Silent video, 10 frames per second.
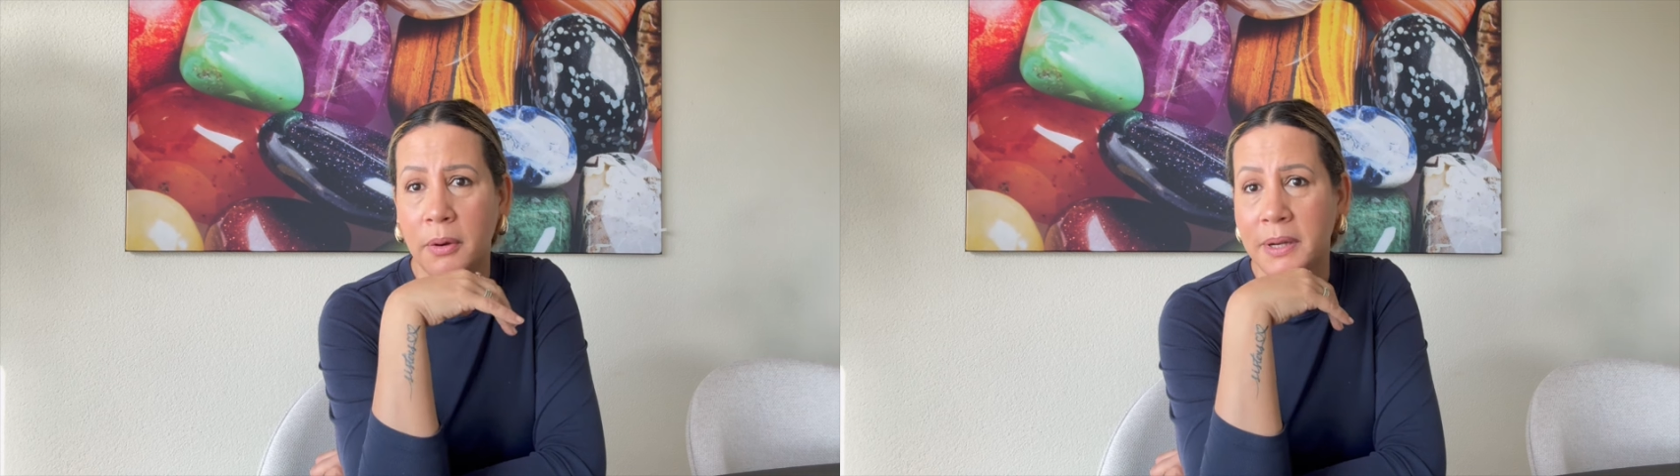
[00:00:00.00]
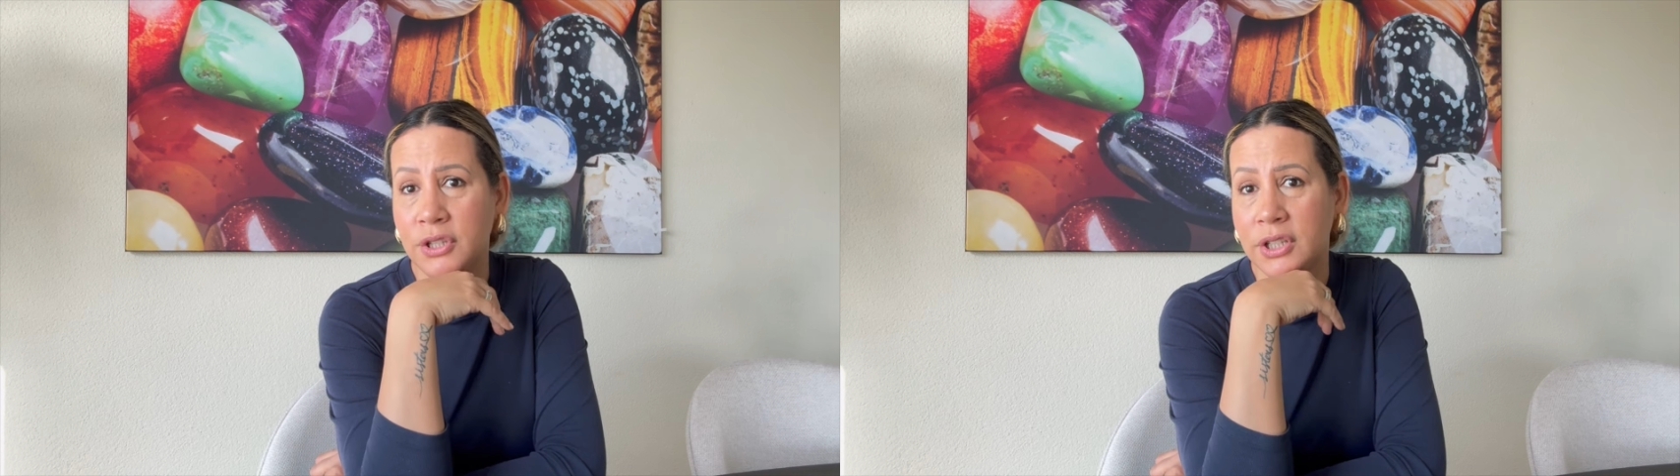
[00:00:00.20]
É
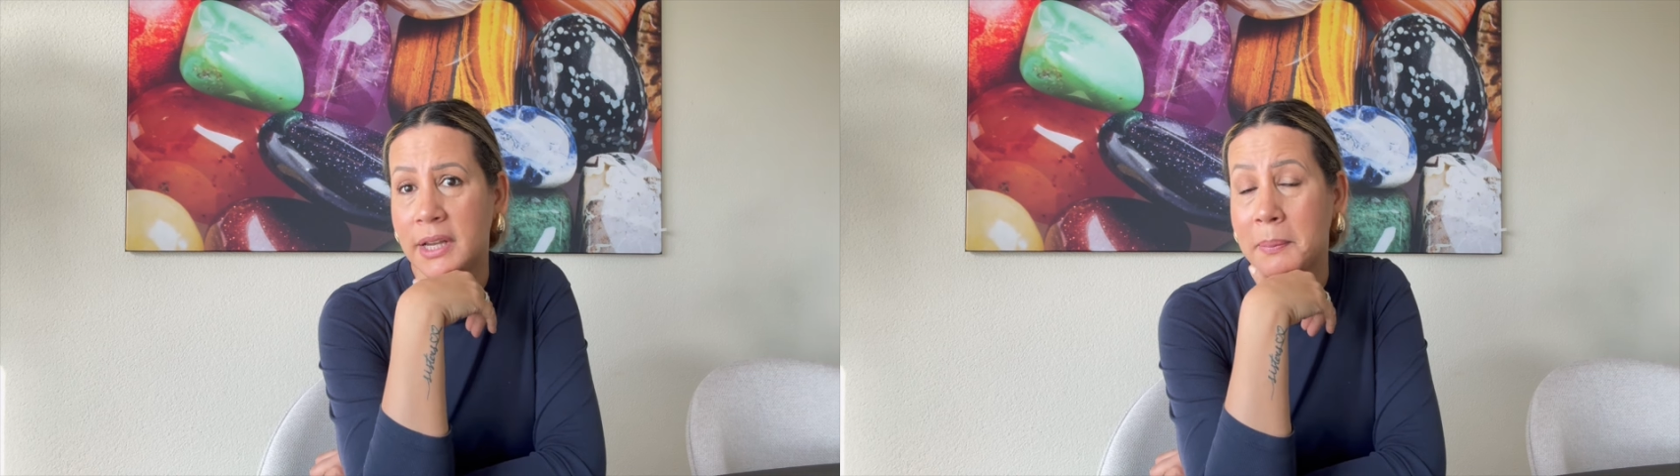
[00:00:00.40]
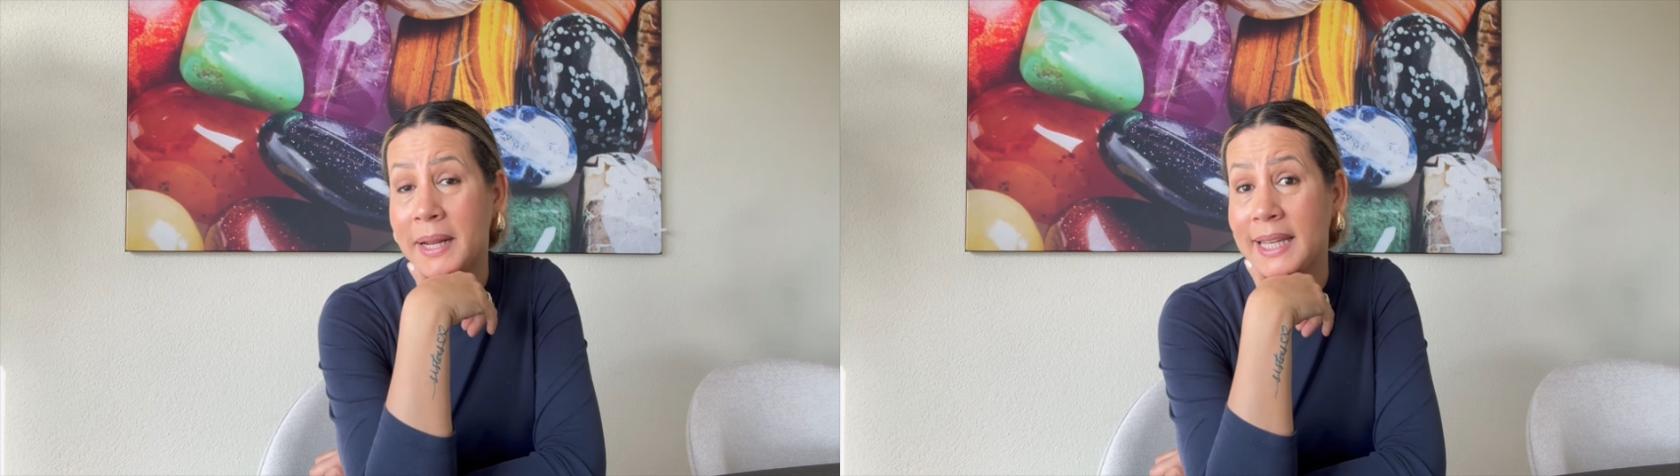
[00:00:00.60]
uma dica
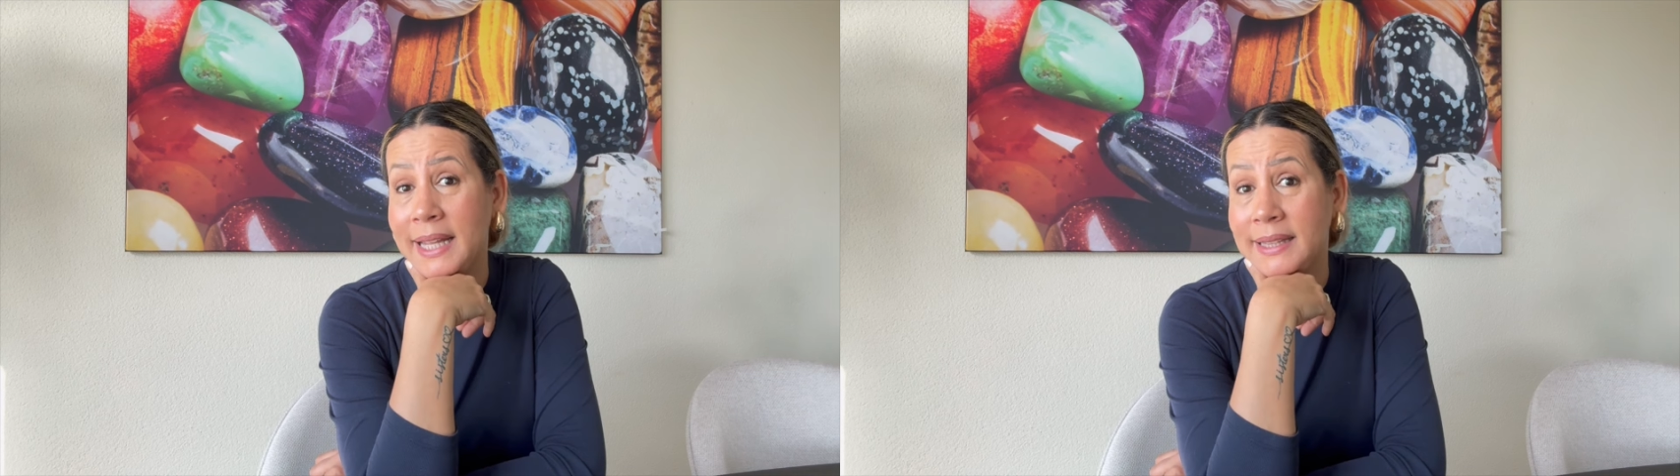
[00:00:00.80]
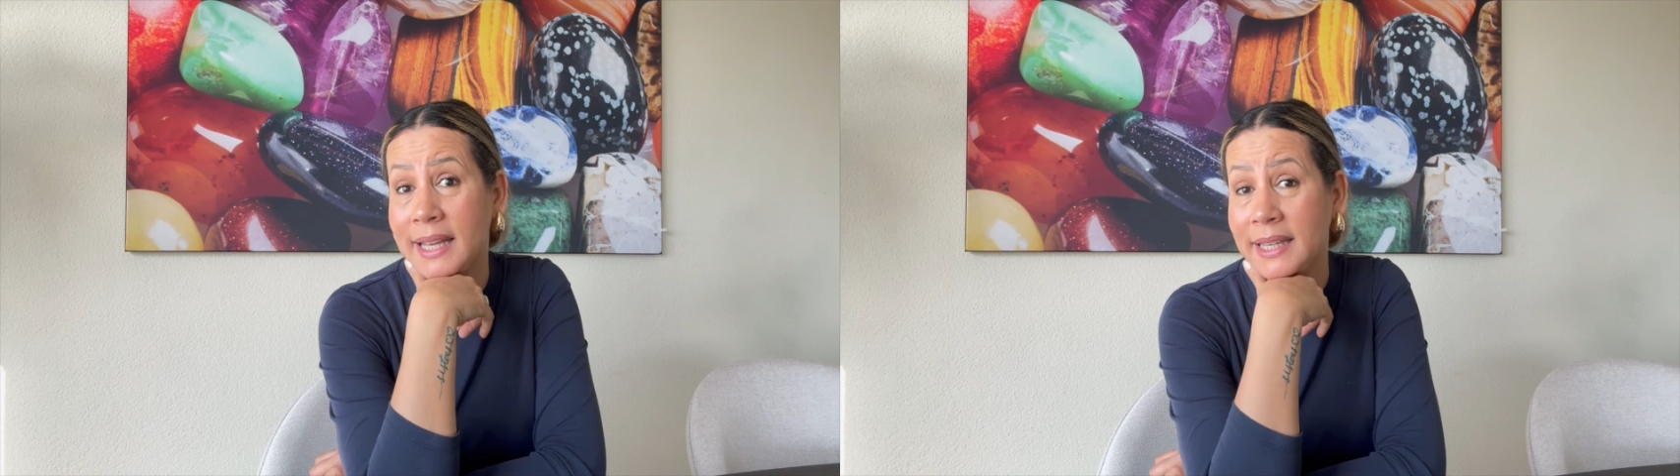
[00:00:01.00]
que para
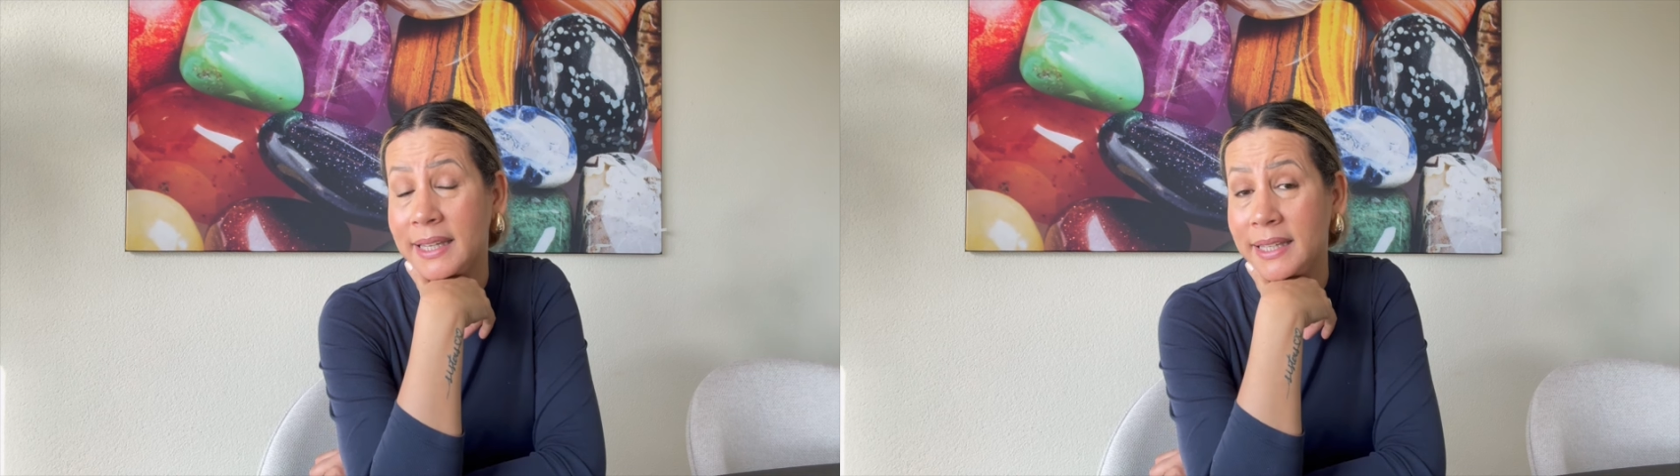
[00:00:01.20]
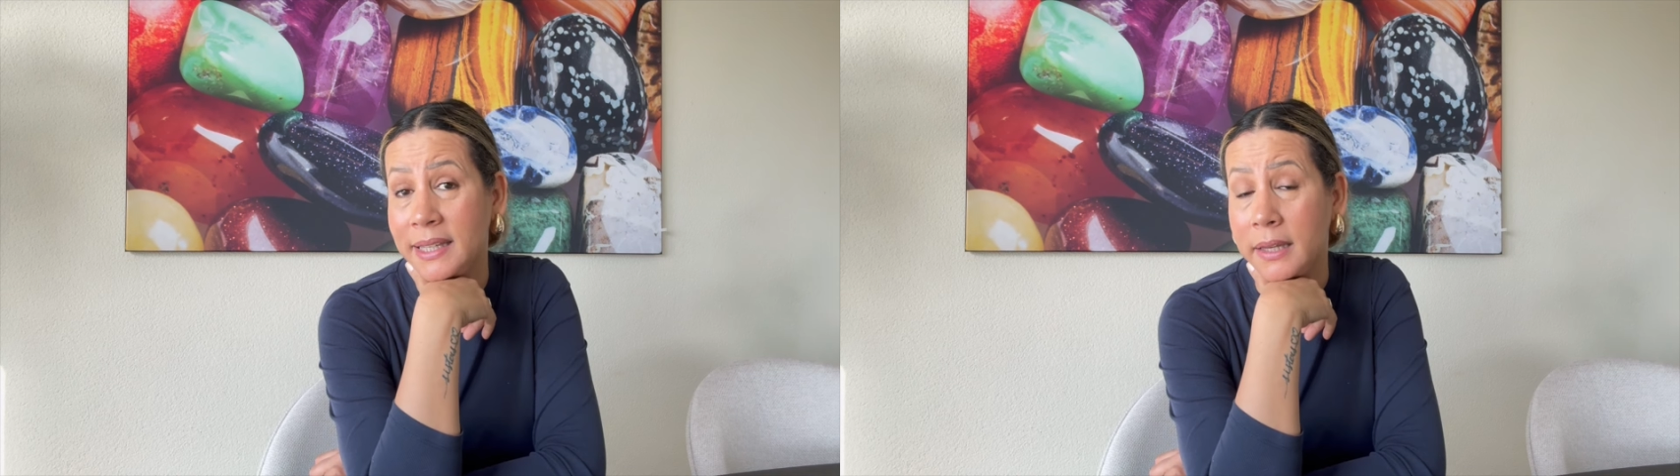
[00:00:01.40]
quem tem
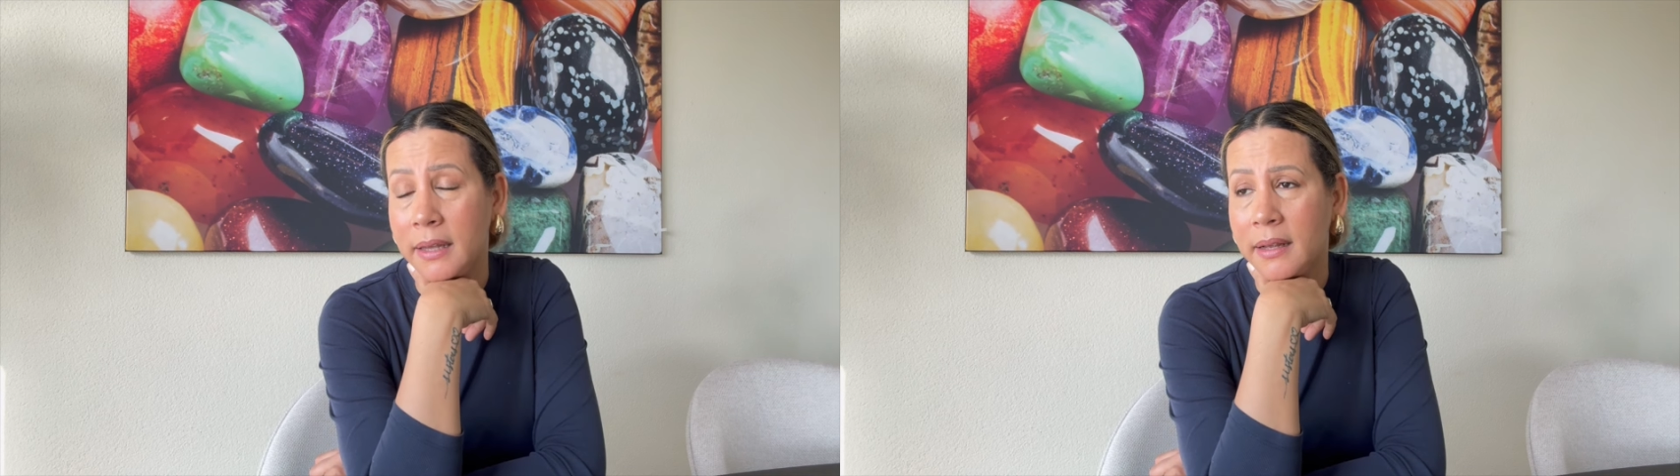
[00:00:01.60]
aí